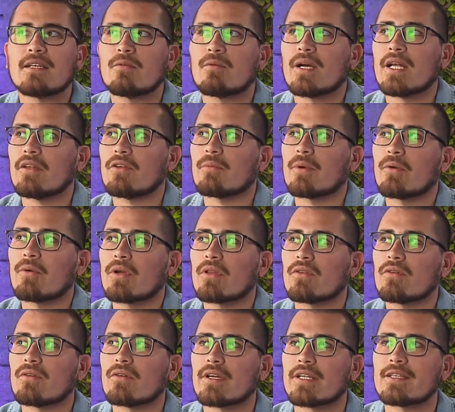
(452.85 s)
igual, yo me
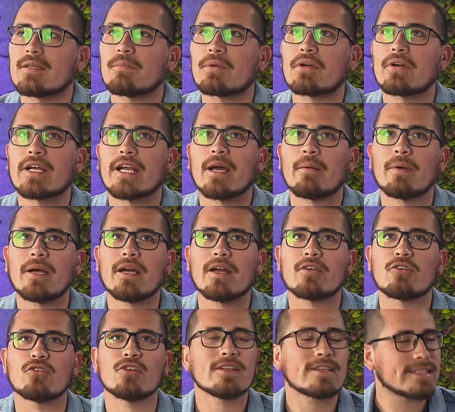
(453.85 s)
acuerdo este programa,
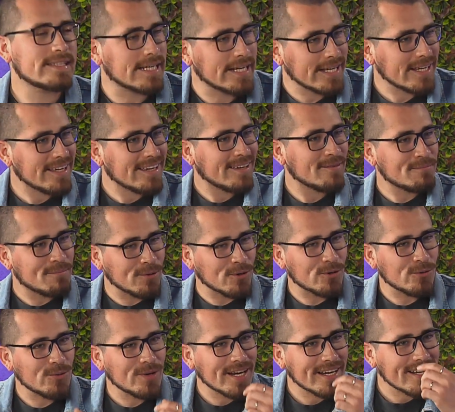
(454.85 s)
yo entré por
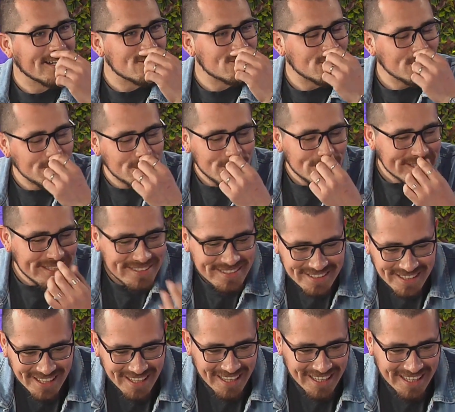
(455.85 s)
una razón muy
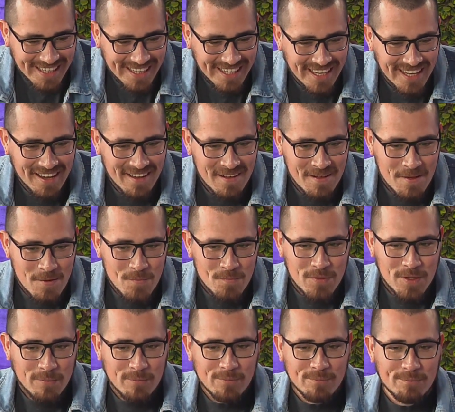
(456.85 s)
sencilla, que era
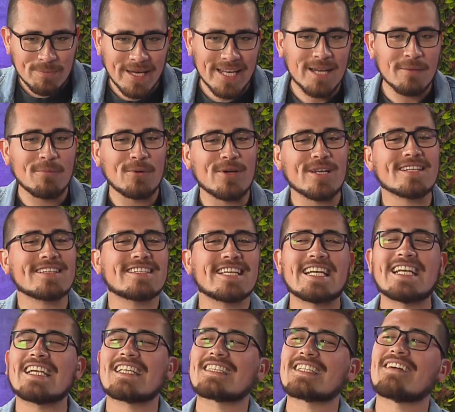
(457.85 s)
para poder
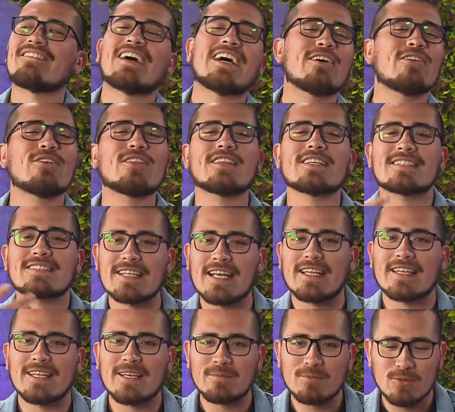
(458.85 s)
tener trabajos de
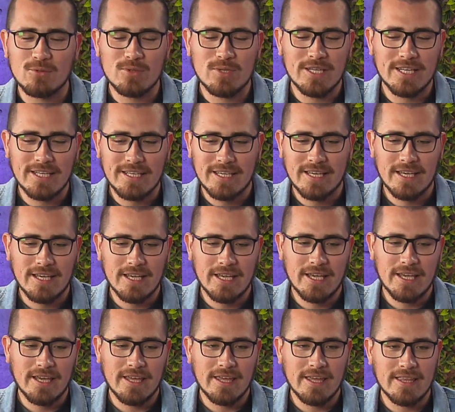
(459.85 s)
stand-up, tú tienes
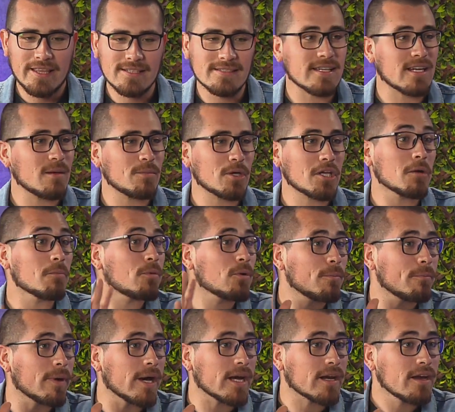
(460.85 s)
que eh, decirle, por ejemplo, a
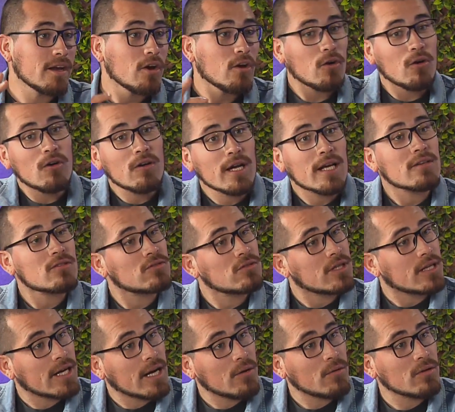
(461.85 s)
un bar, hola, soy
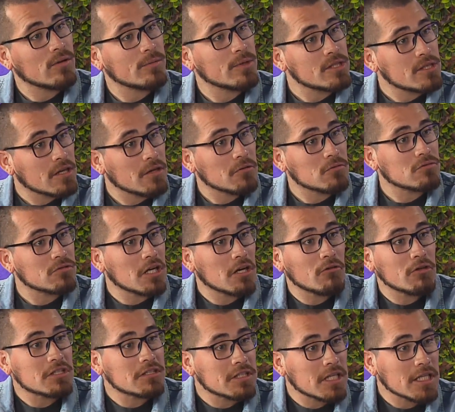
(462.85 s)
Claudio Michaux,
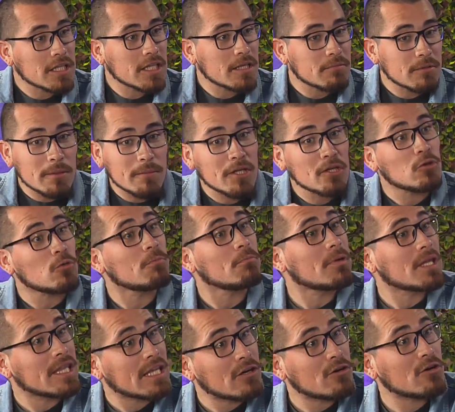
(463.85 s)
hago stand-up, te mando un
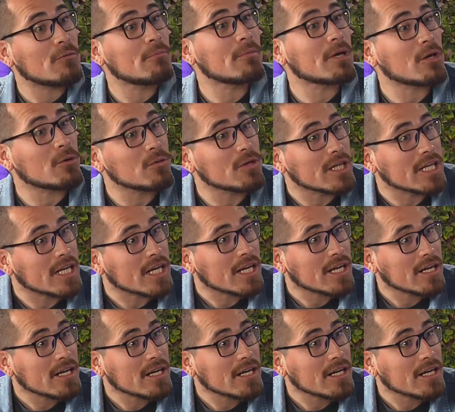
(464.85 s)
video con mi rutina.